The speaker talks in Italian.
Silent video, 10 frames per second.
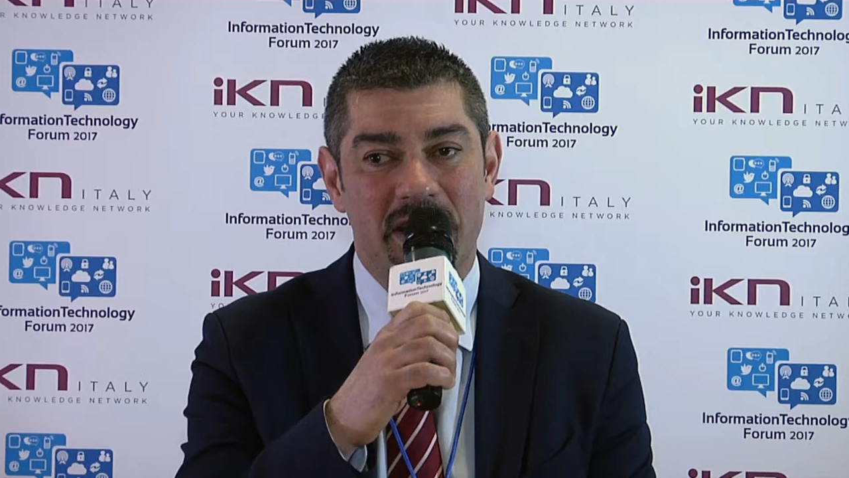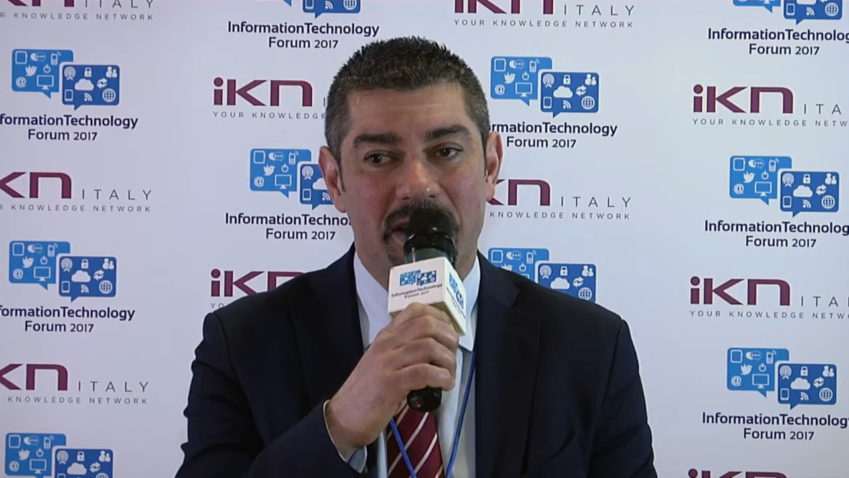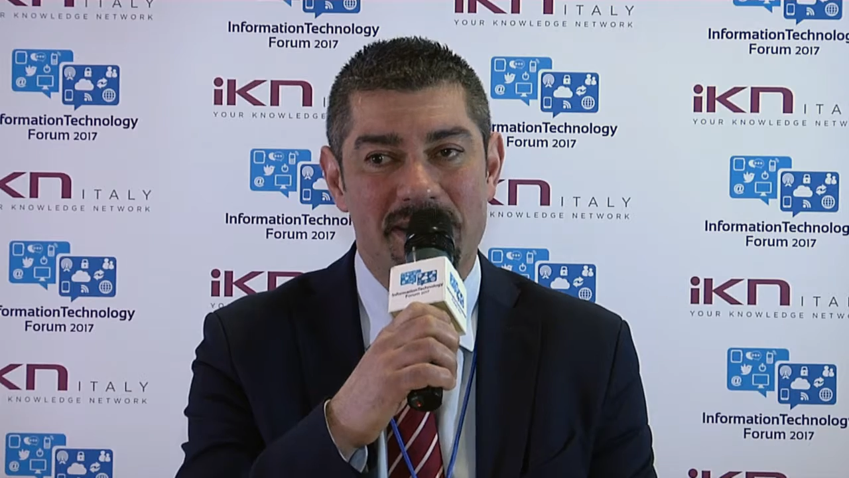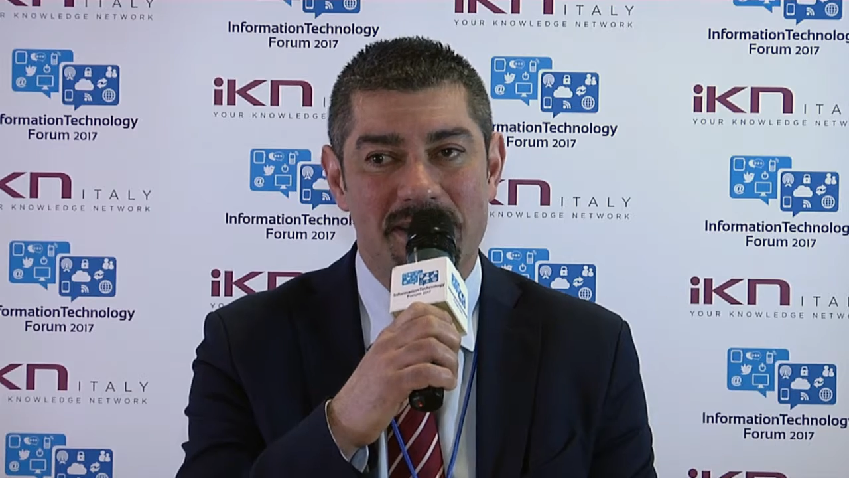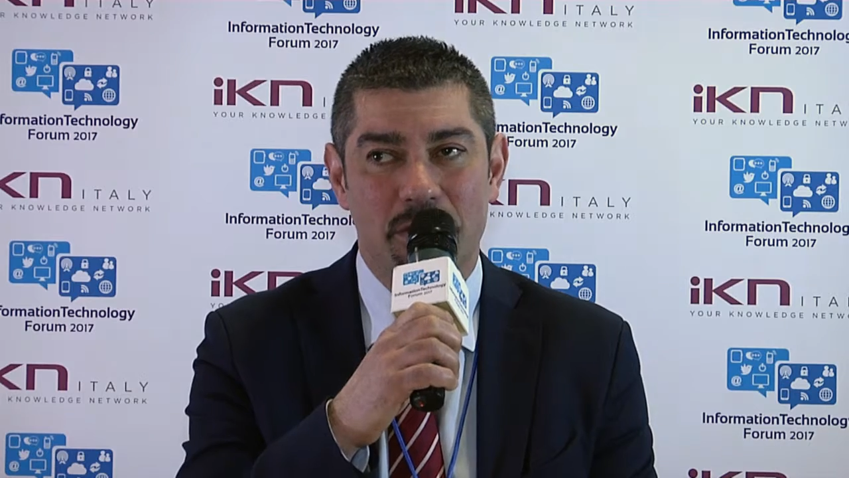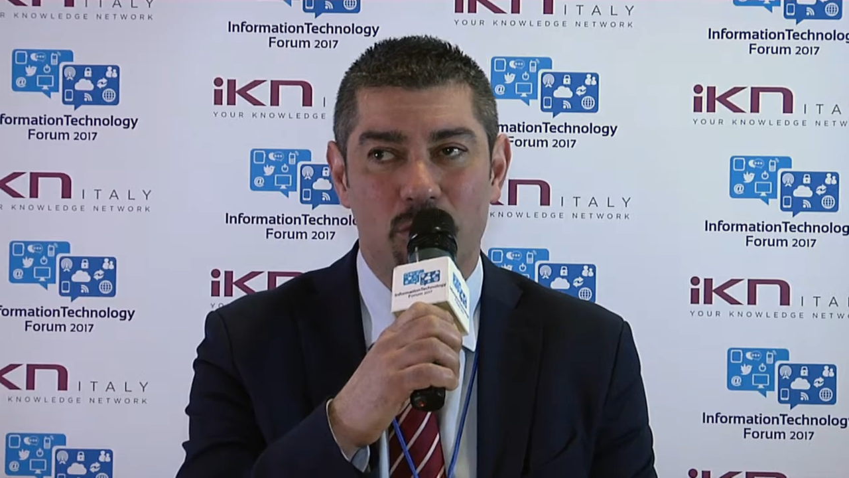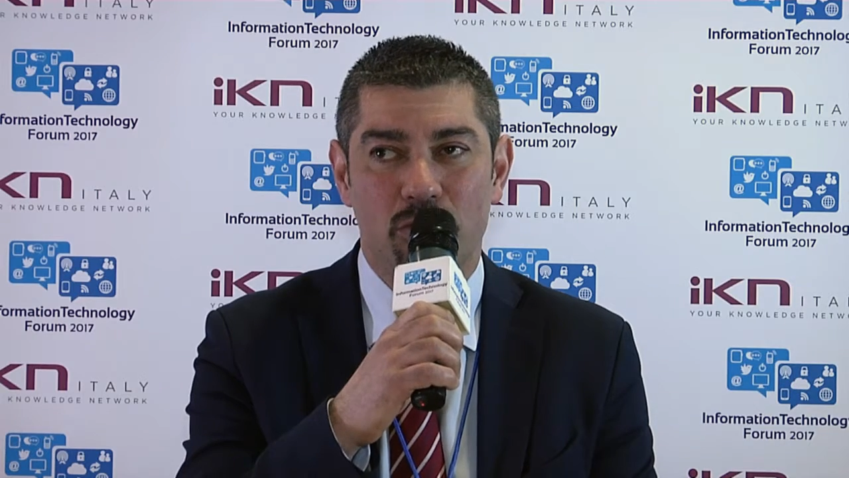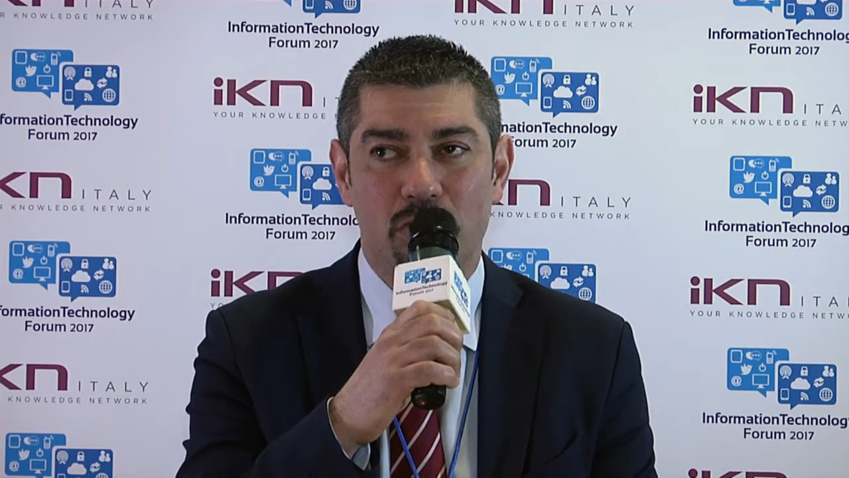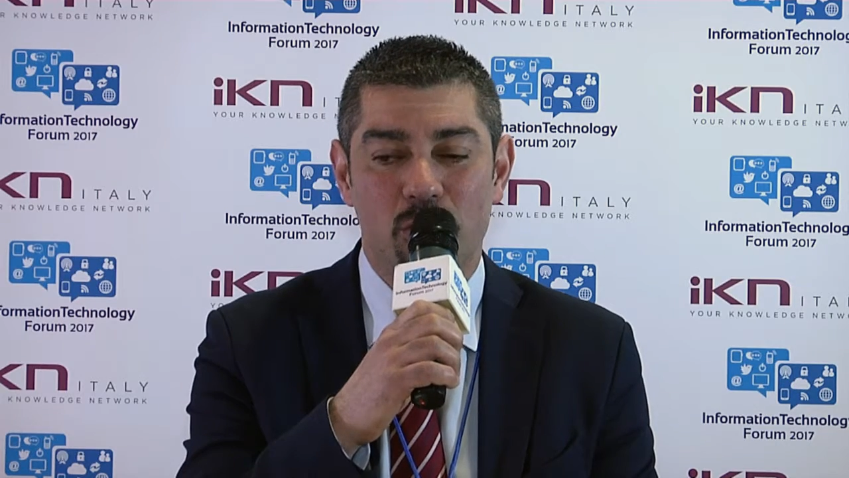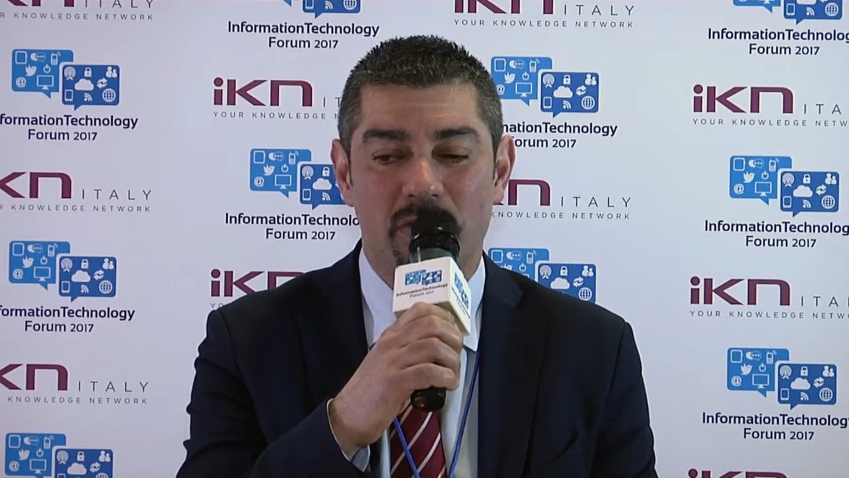richieste di
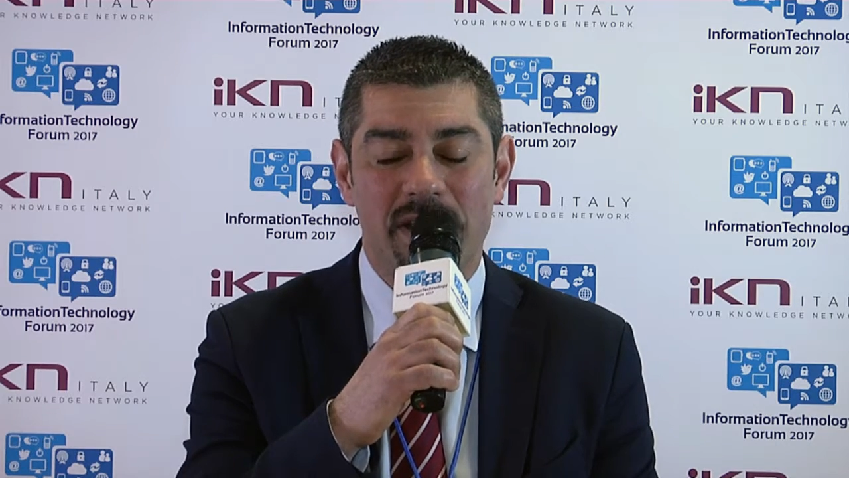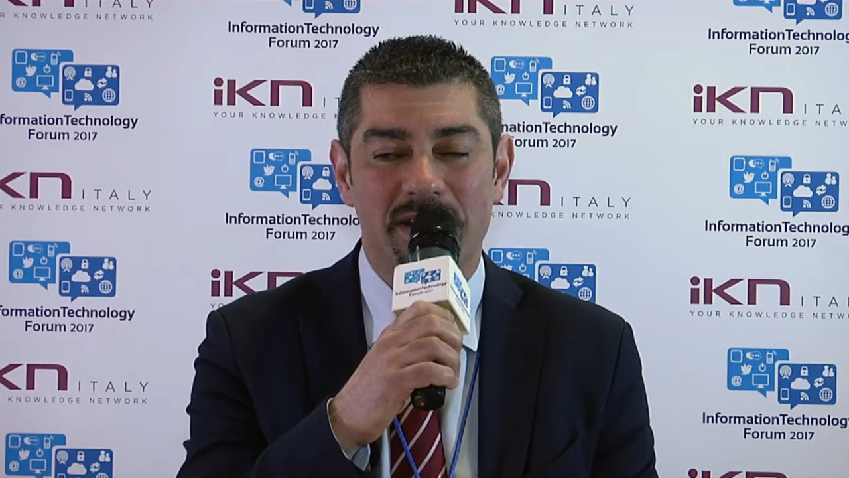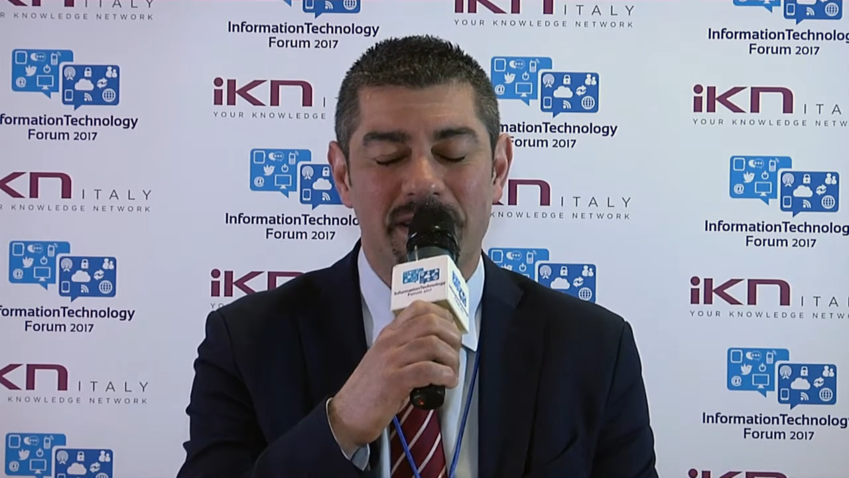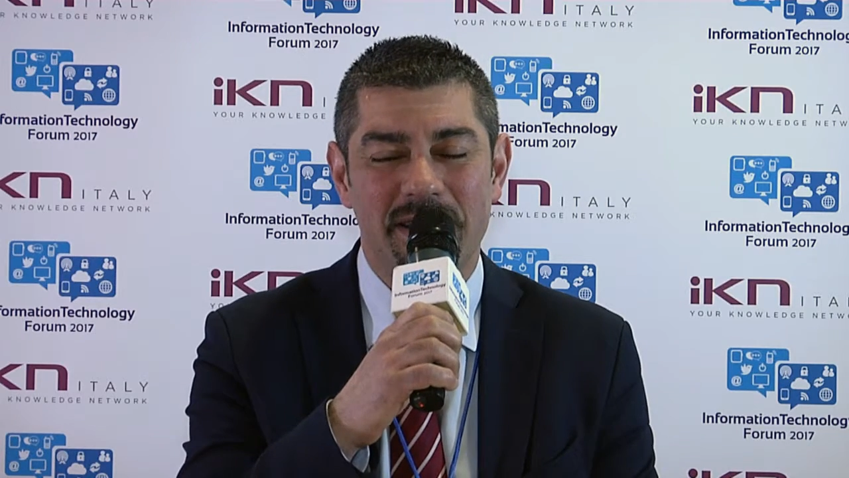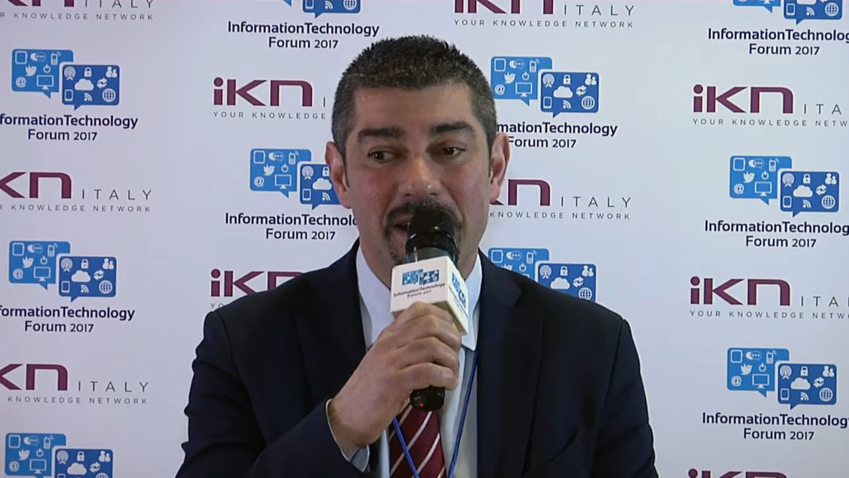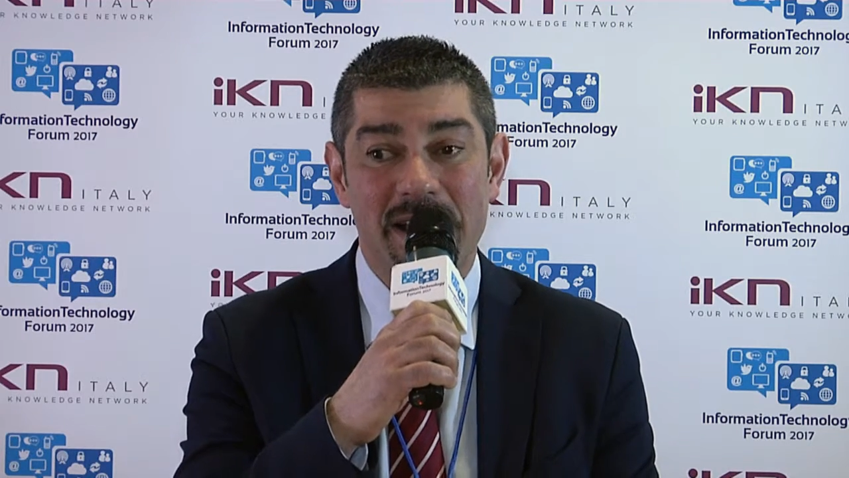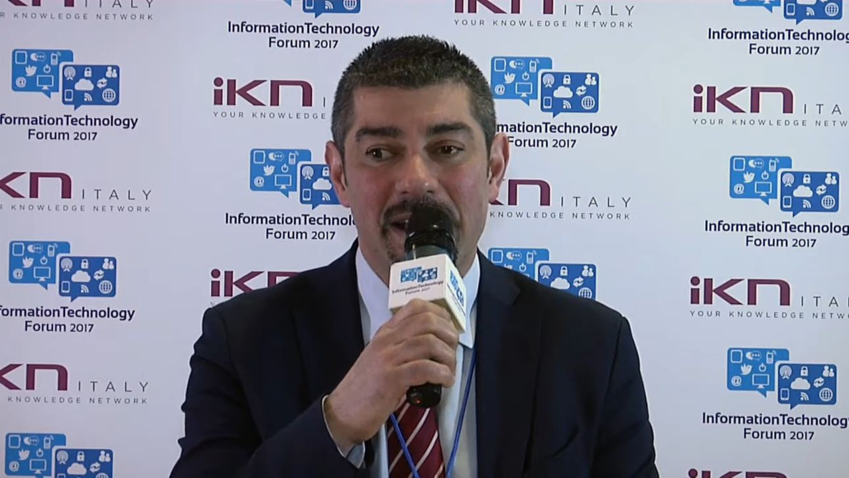tutti gli utenti,